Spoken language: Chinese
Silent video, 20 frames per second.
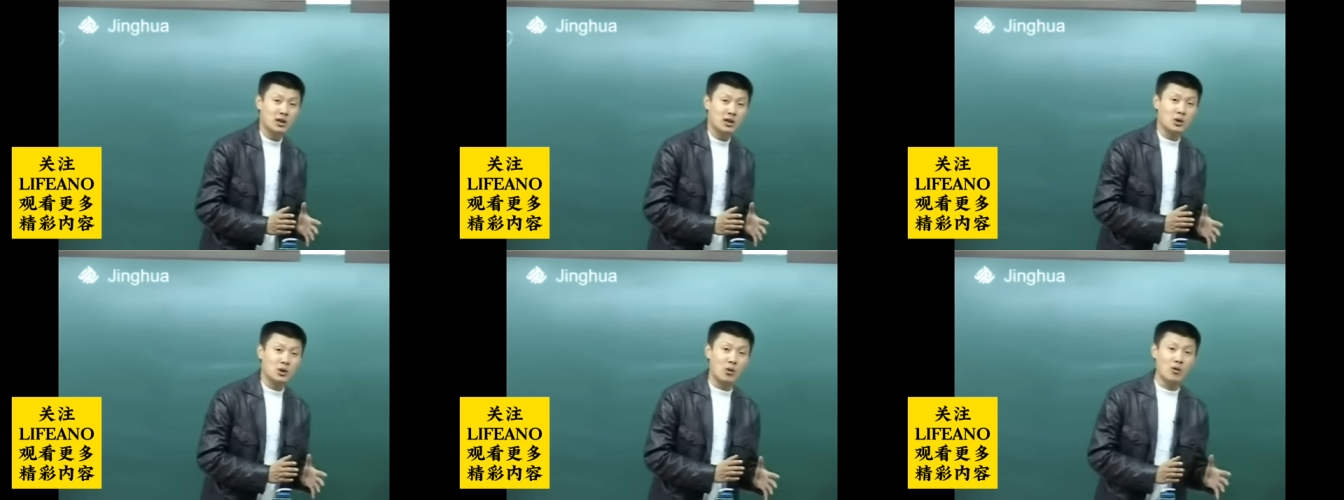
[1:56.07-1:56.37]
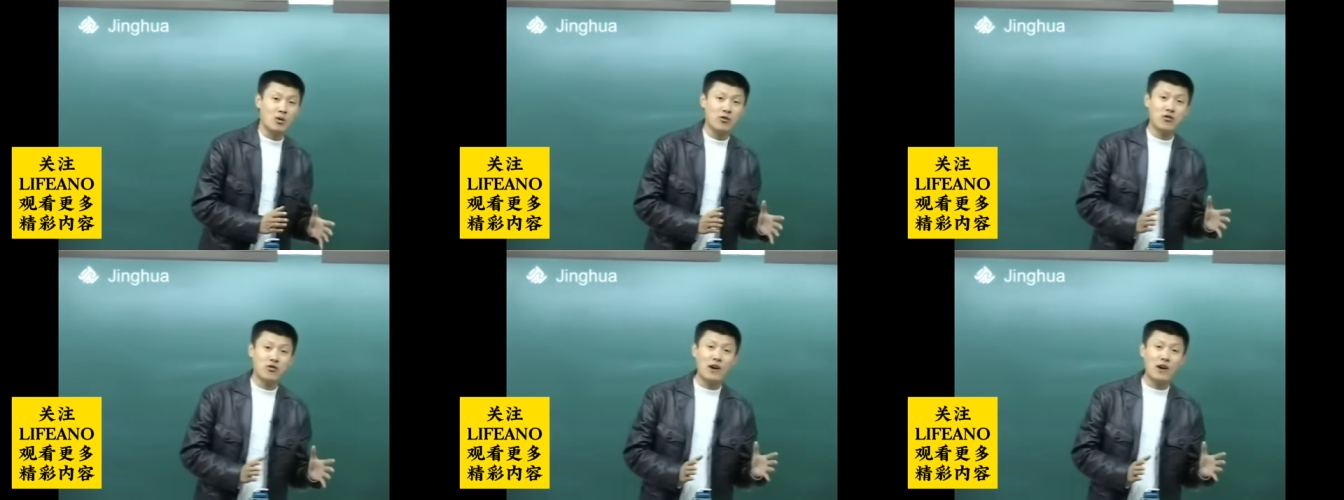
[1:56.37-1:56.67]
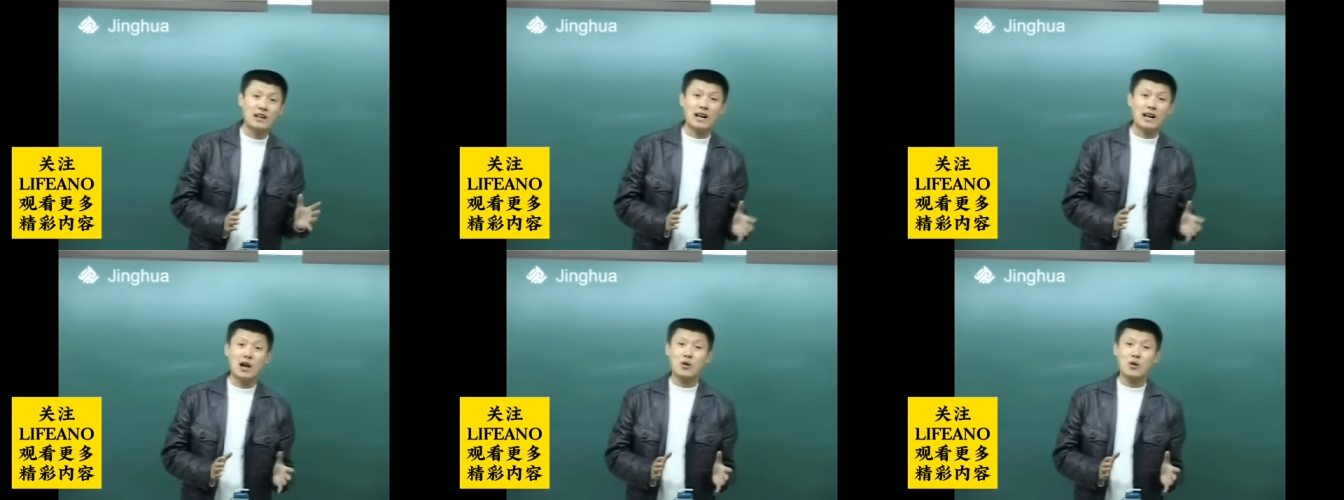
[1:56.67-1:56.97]
同
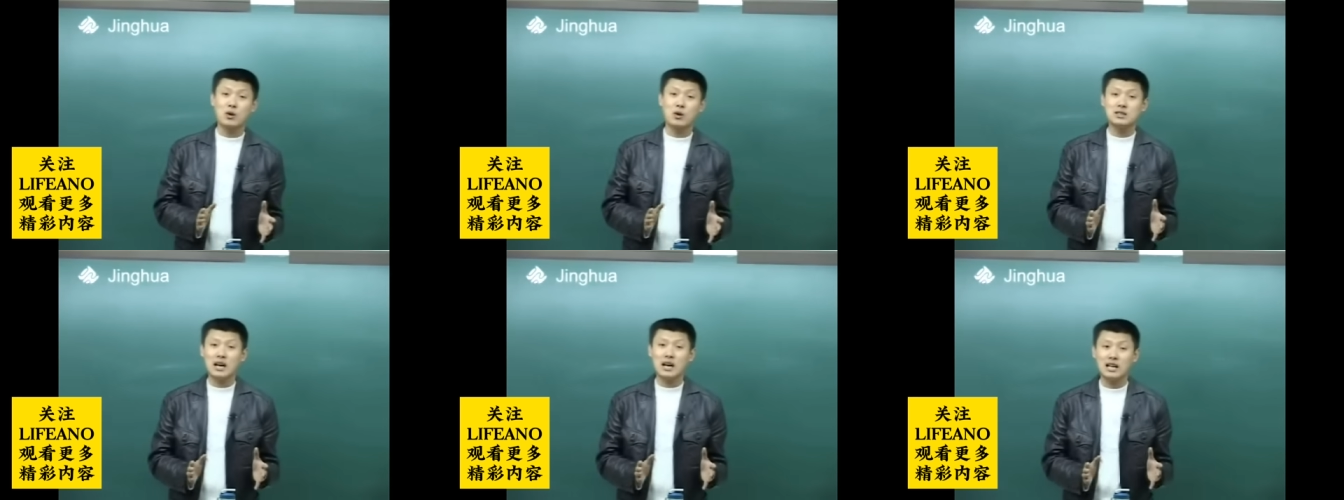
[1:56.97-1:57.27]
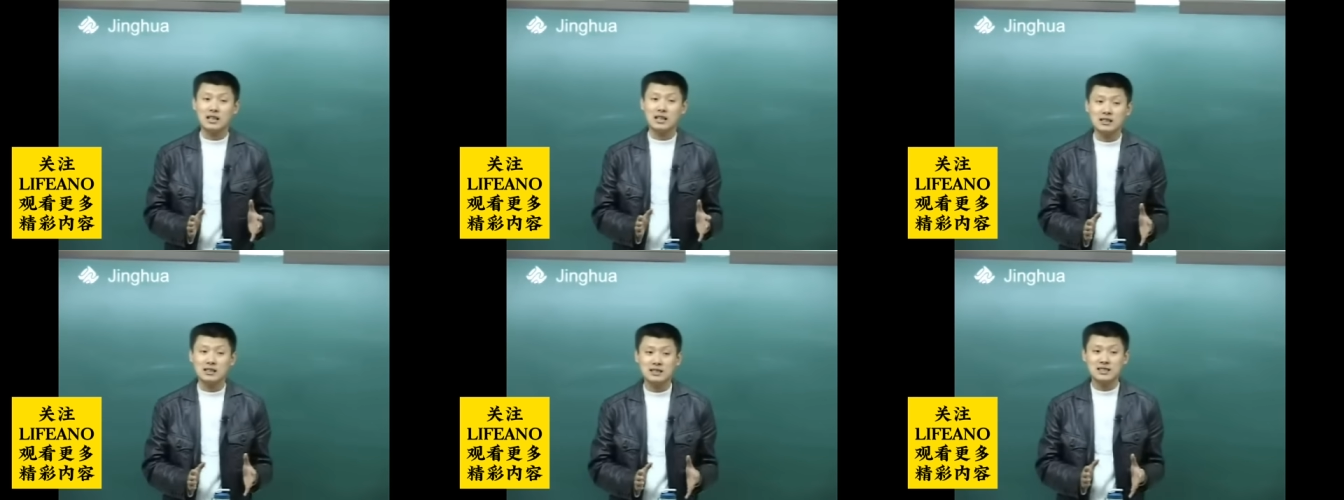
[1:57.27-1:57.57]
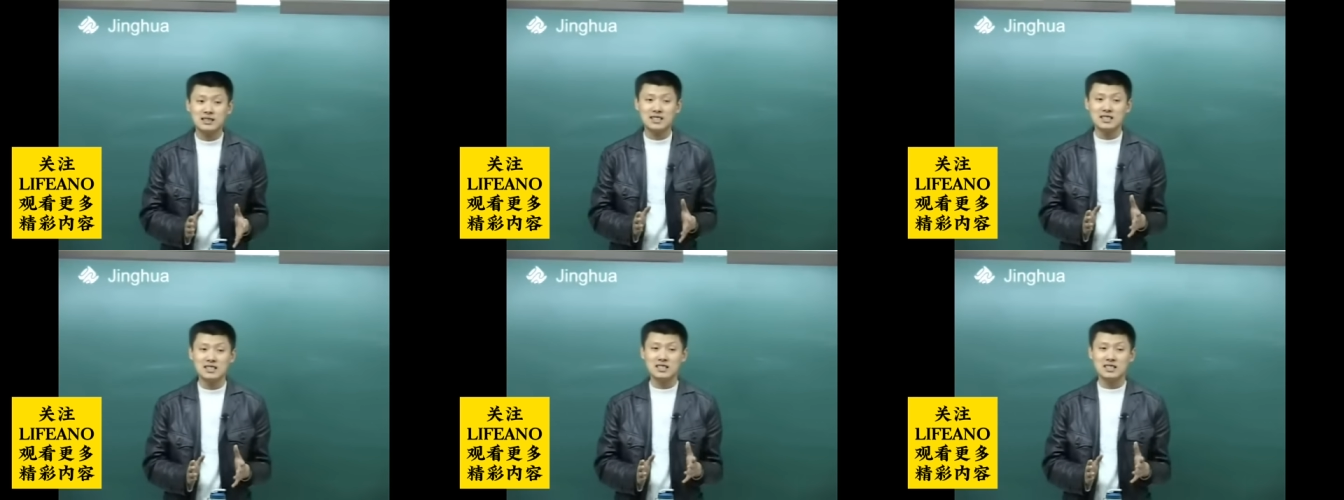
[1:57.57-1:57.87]
发达国家的
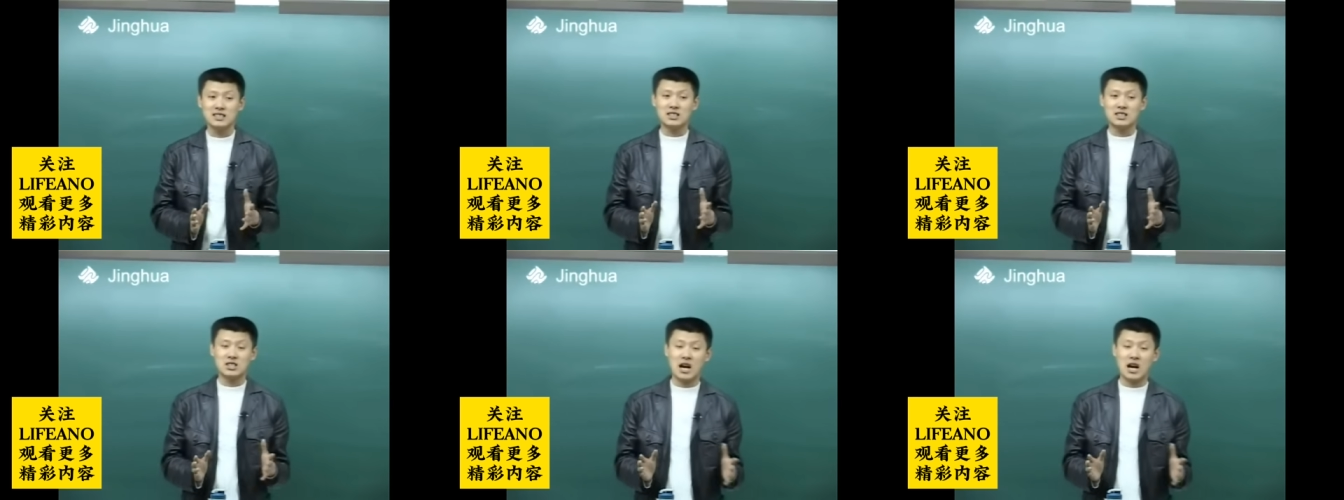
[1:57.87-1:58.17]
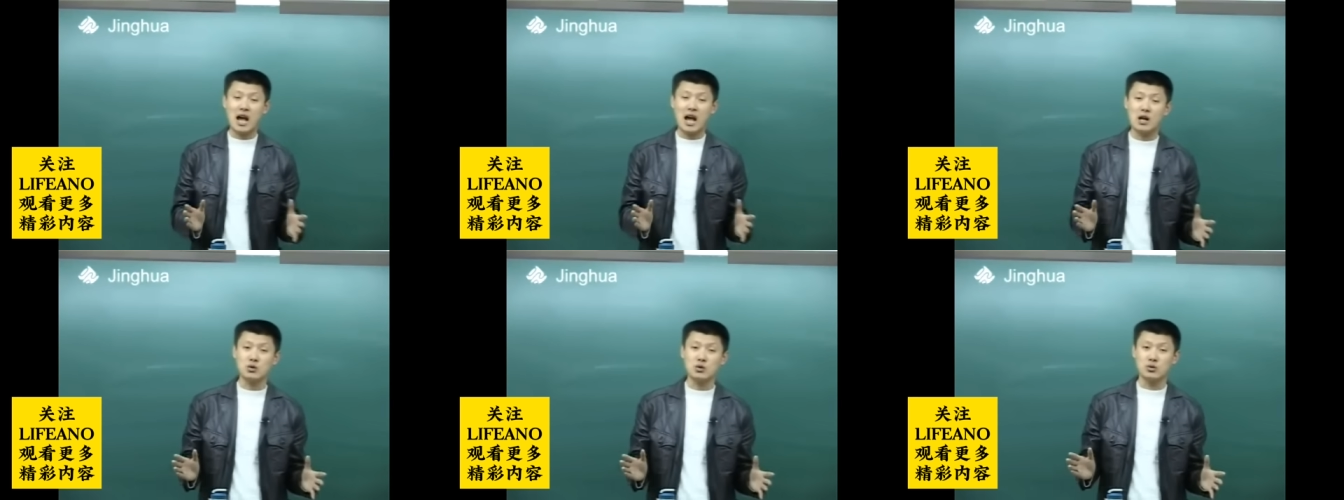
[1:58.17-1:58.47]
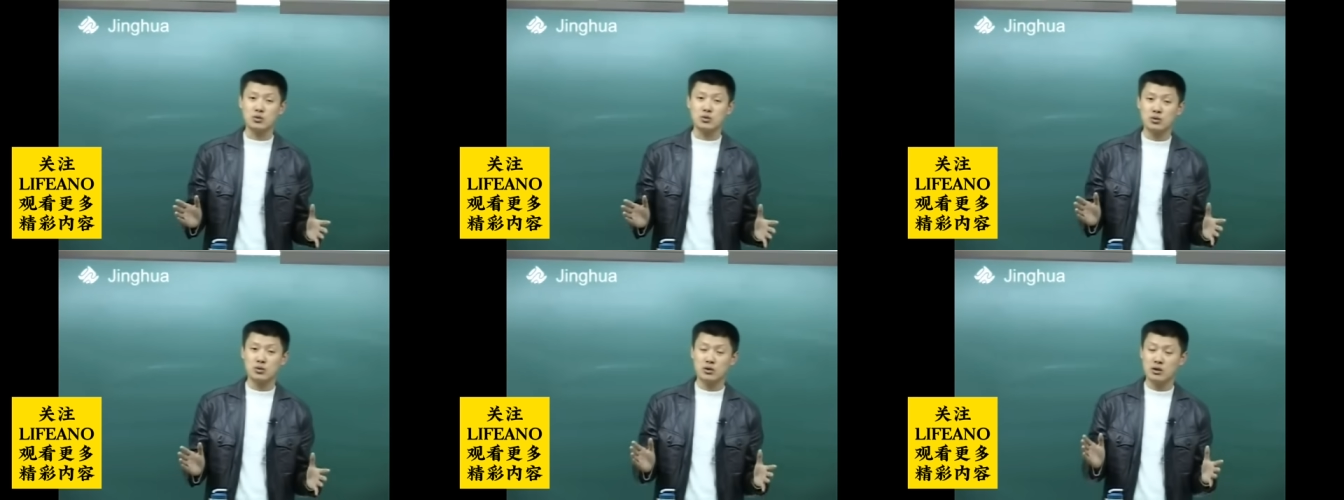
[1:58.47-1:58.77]
经济差距。